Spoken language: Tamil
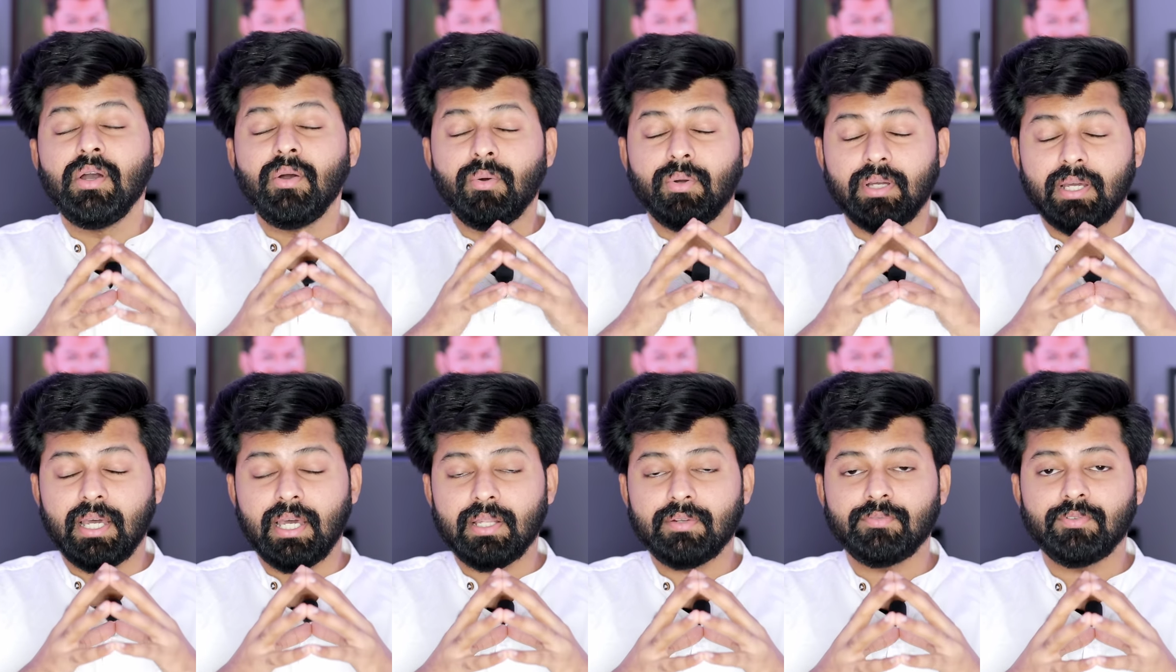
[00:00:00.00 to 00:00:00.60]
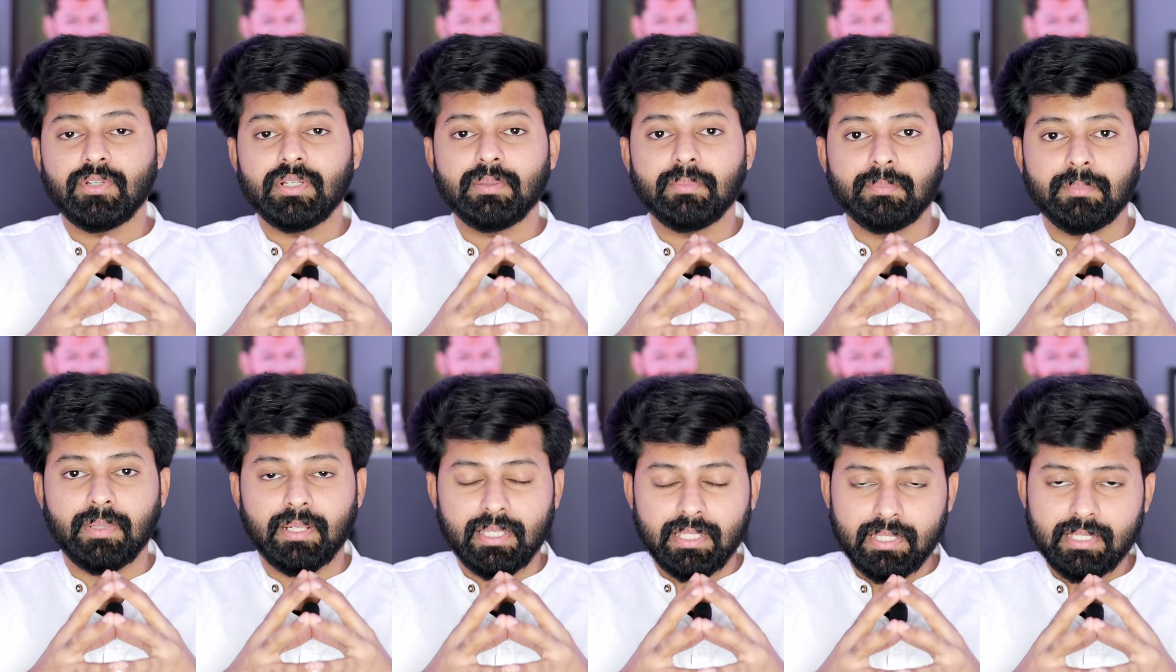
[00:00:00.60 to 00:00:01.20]
உங்கள் ஹேர் ஃபாலை
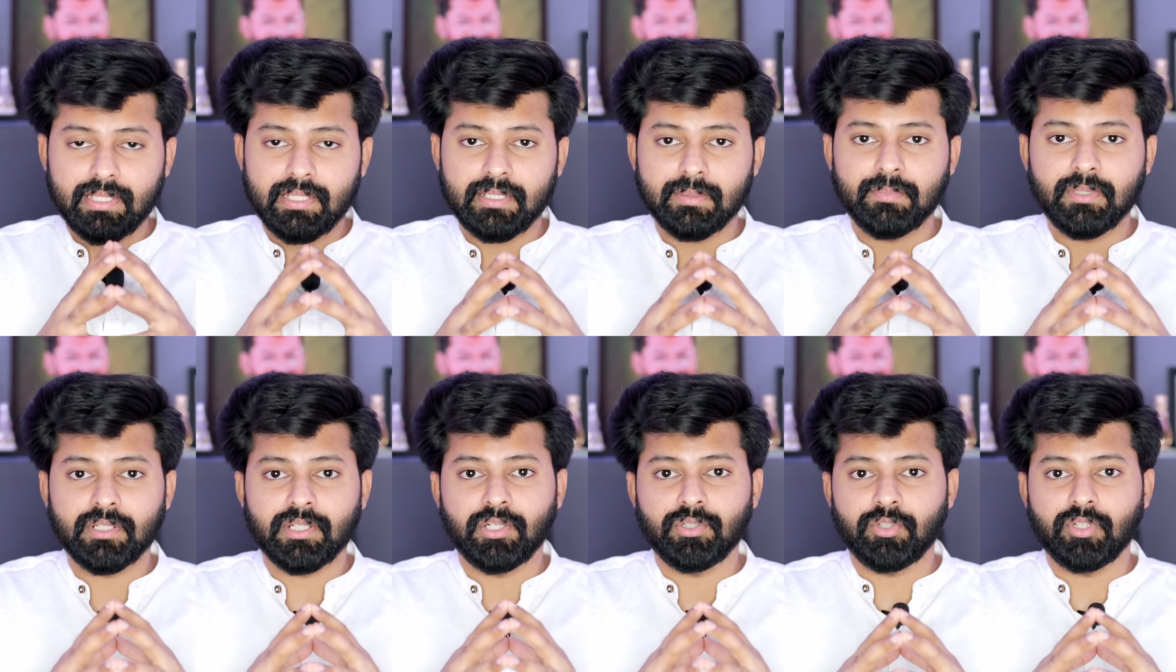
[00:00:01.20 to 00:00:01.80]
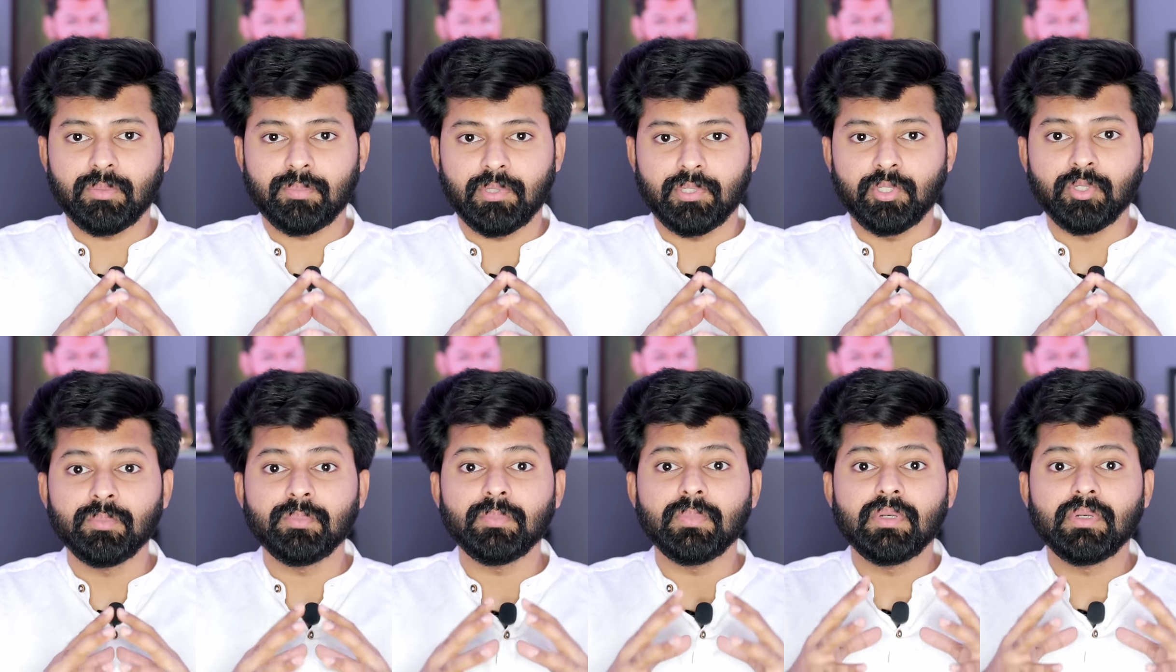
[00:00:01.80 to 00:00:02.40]
பயங்கரமாக கண்ட்ரோல்
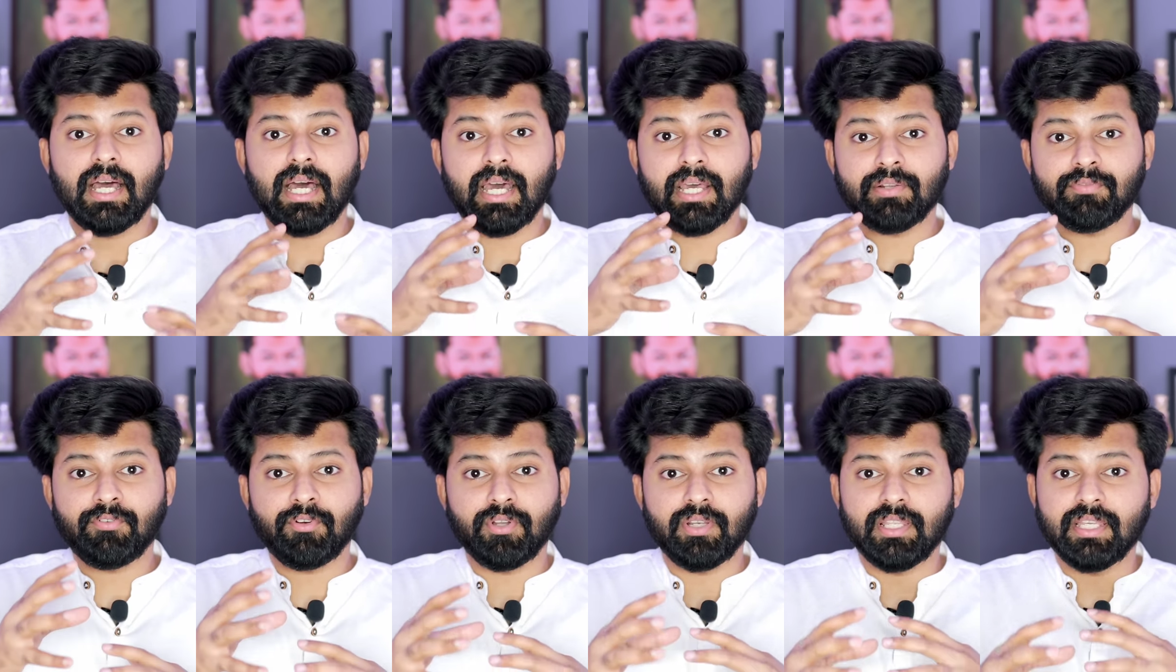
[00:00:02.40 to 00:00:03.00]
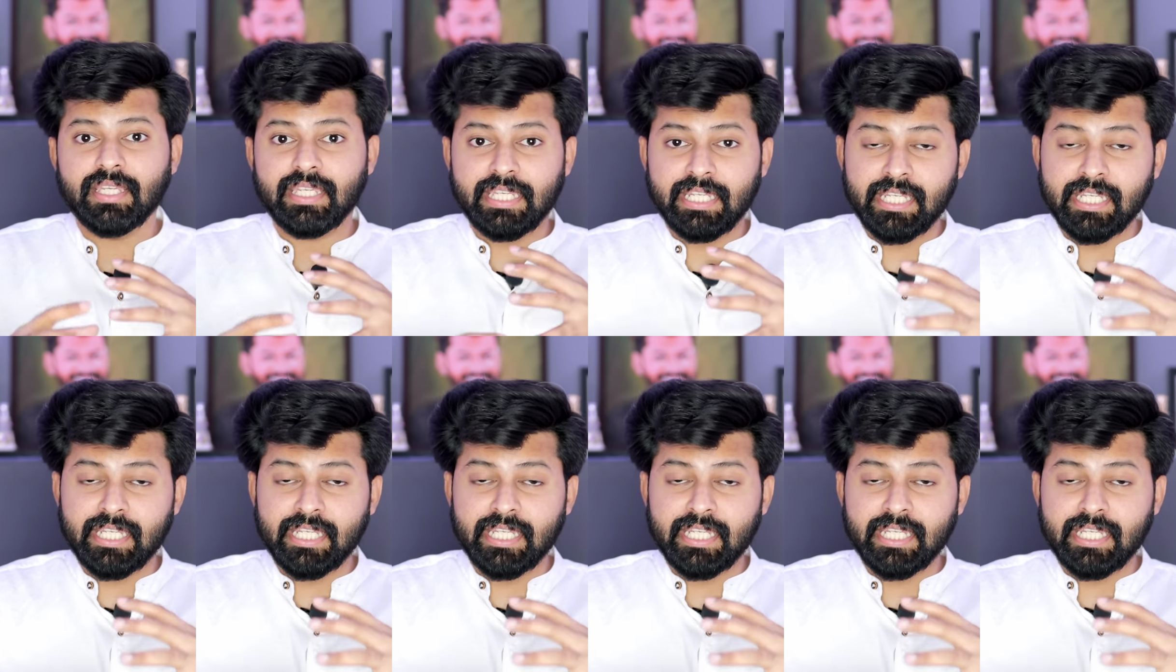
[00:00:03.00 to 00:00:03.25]
பண்ணும் ஹேர் ஃபாலை